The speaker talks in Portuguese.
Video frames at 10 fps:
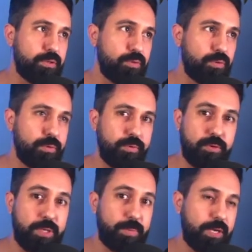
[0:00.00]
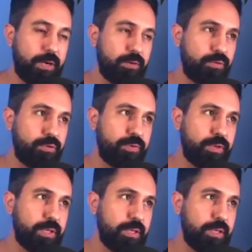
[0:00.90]
Cu... Vamos aplicar uma curva
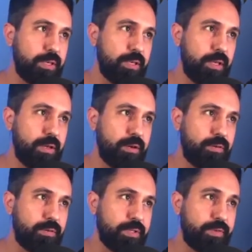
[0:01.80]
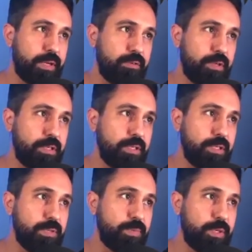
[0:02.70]
aqui, né? Você vai no
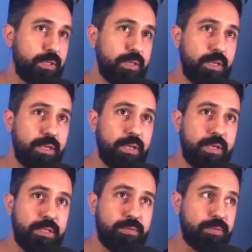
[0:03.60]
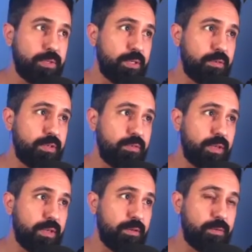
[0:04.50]
Adjustment. Se você não tiver
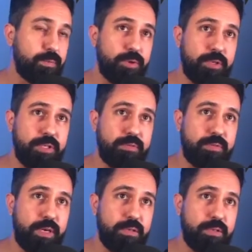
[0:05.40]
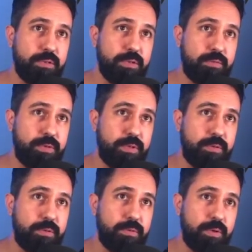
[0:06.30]
aqui como eu ativado, é só vir
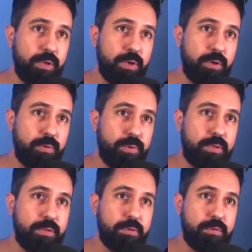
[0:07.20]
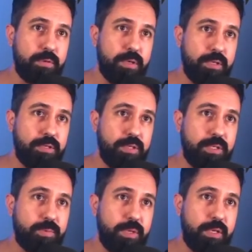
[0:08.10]
em Window
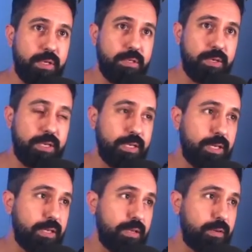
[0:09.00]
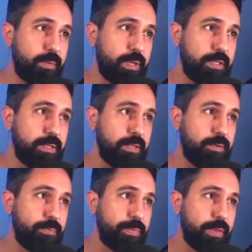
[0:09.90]
Adjustment aqui, só clicar aqui ele vai
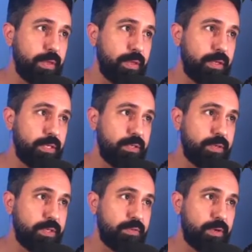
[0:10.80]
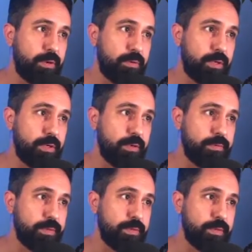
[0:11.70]
aparecer. E a gente vai ativar o
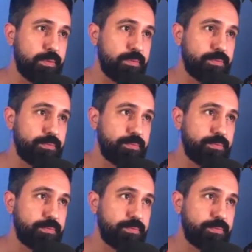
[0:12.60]
Curves.